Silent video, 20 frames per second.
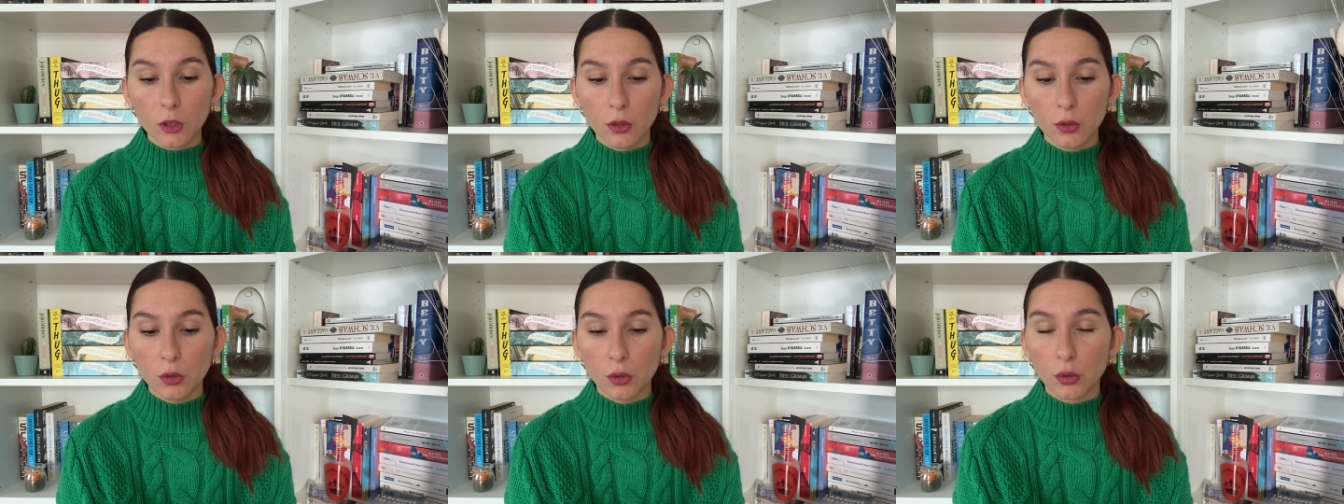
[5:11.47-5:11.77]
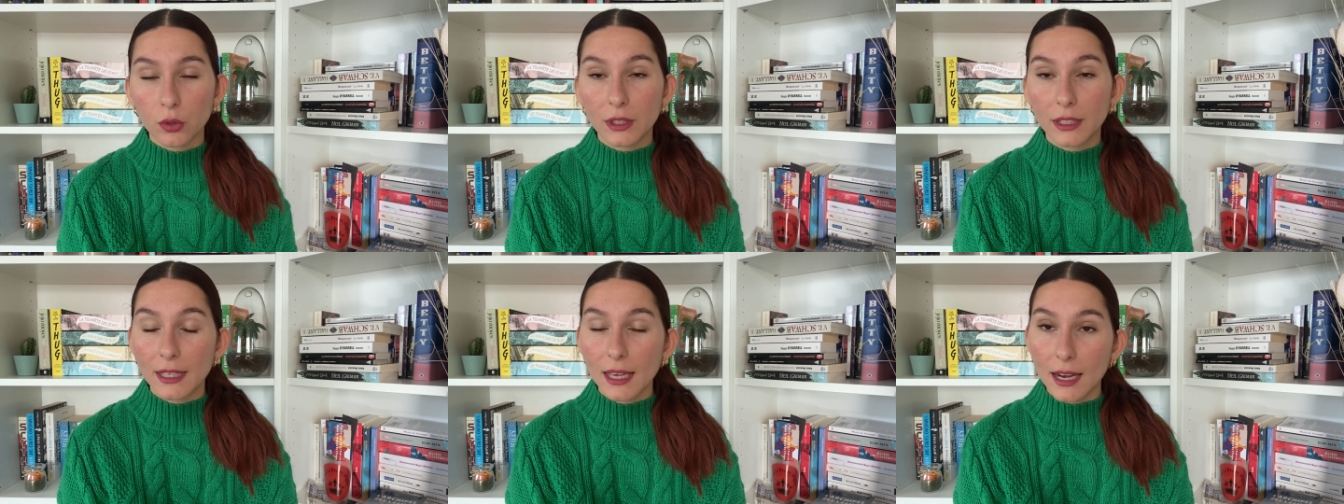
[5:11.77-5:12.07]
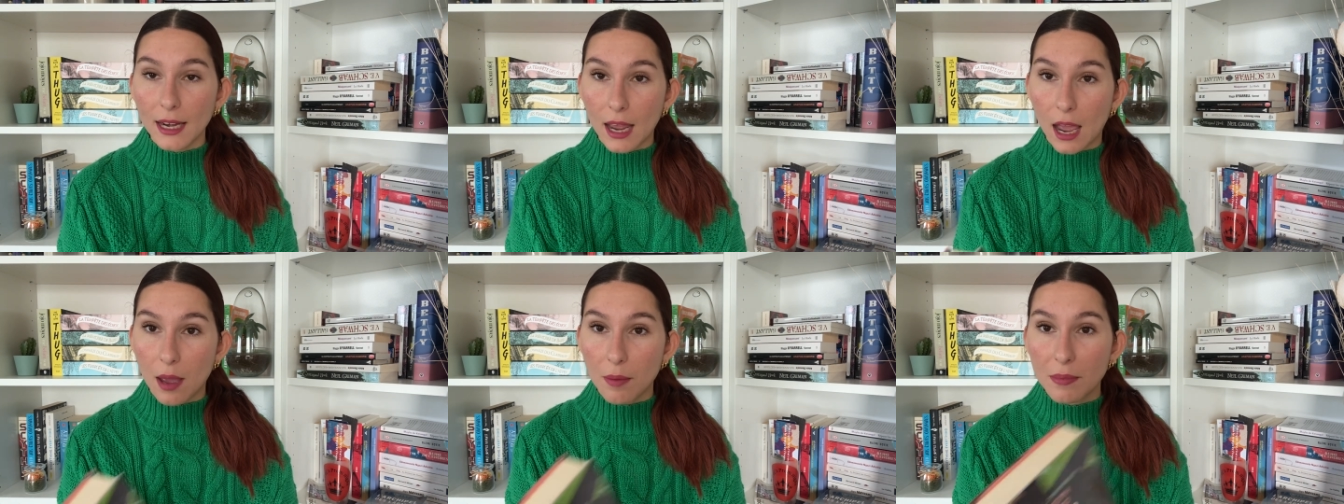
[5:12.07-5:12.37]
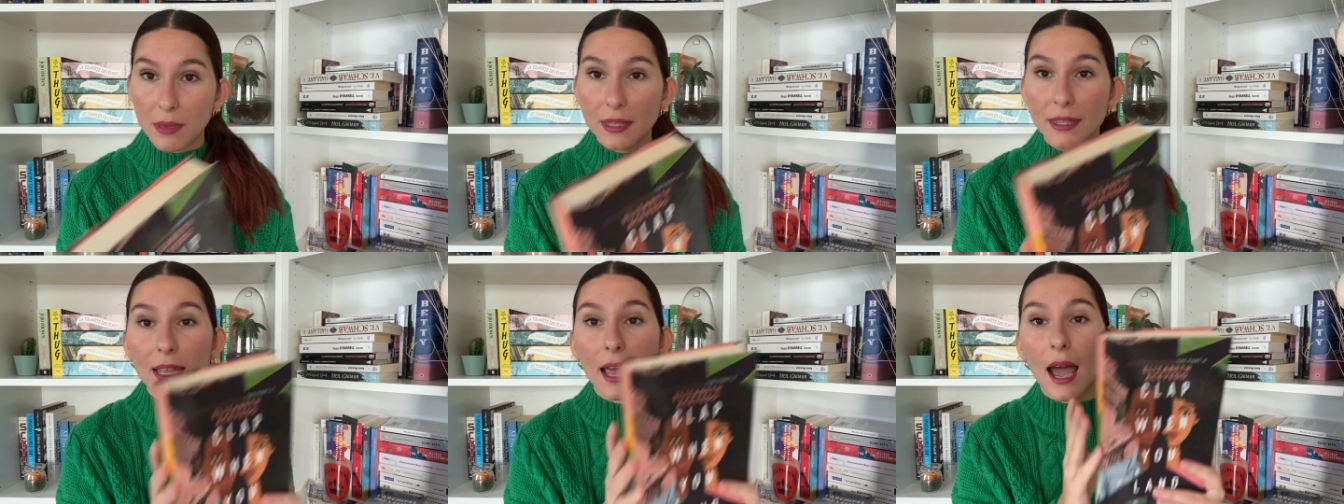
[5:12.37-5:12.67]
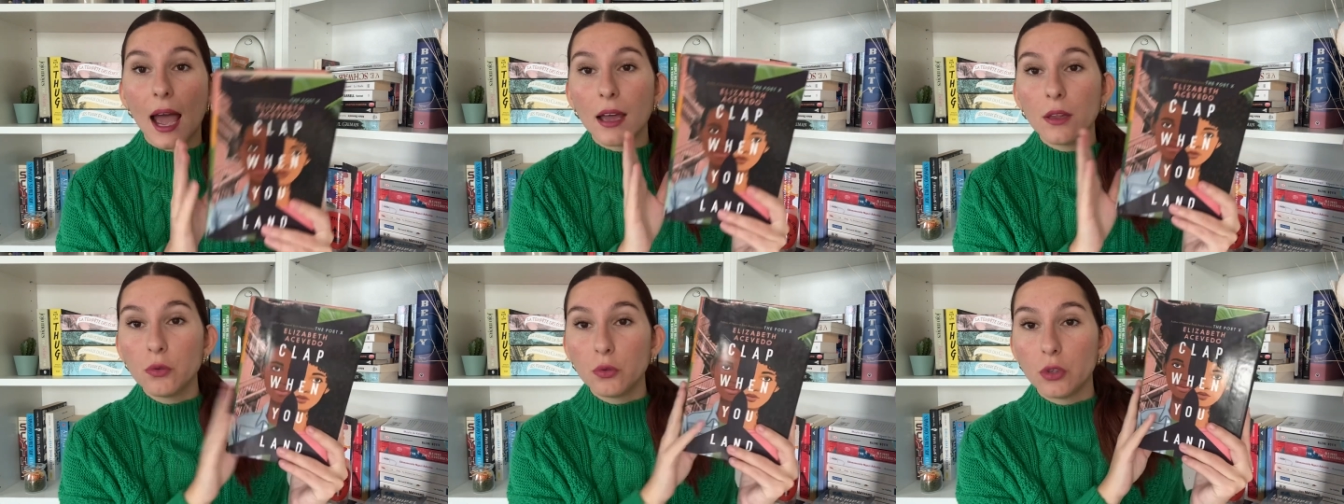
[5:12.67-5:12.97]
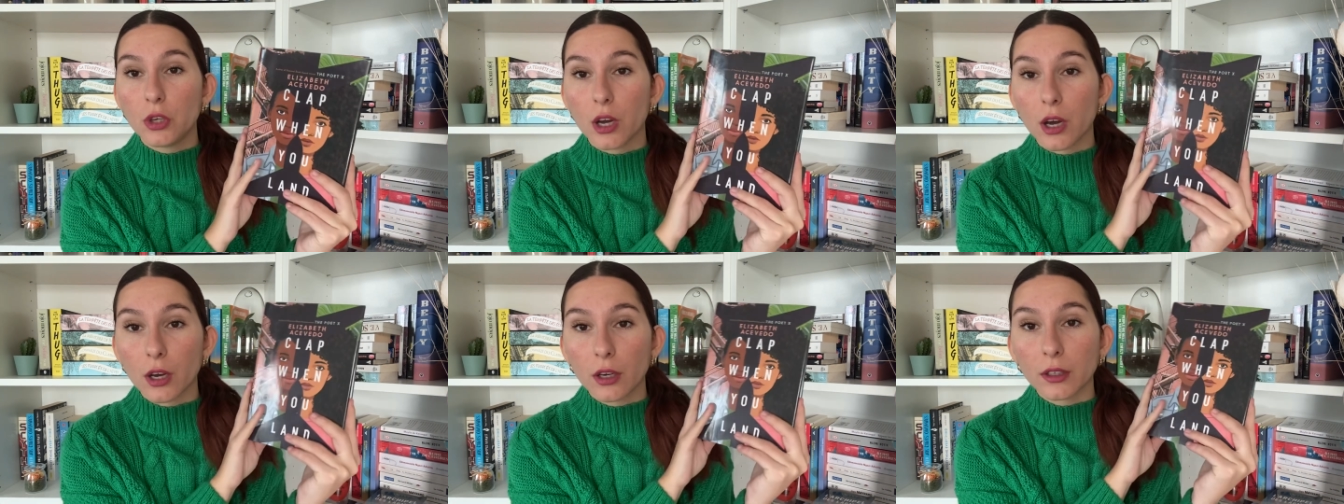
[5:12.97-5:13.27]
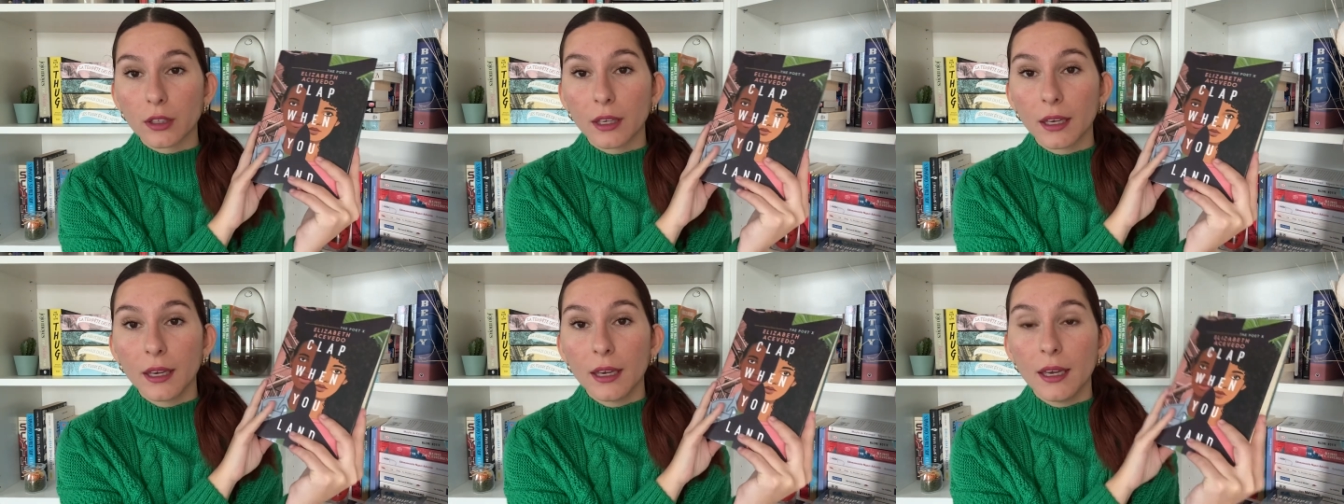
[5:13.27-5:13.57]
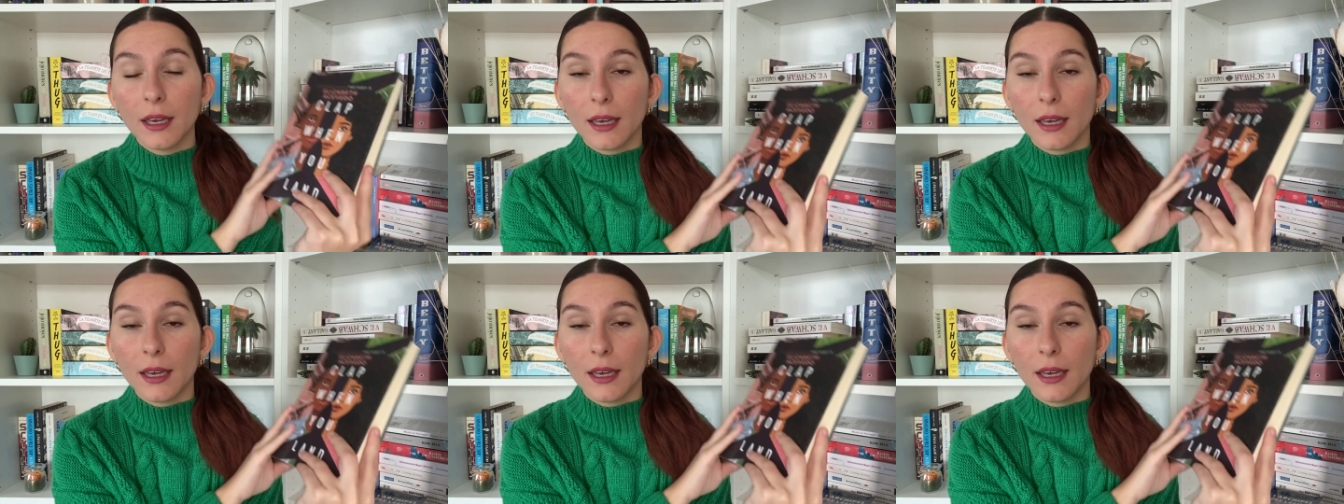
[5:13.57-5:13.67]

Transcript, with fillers: donc qui elle habite à New York,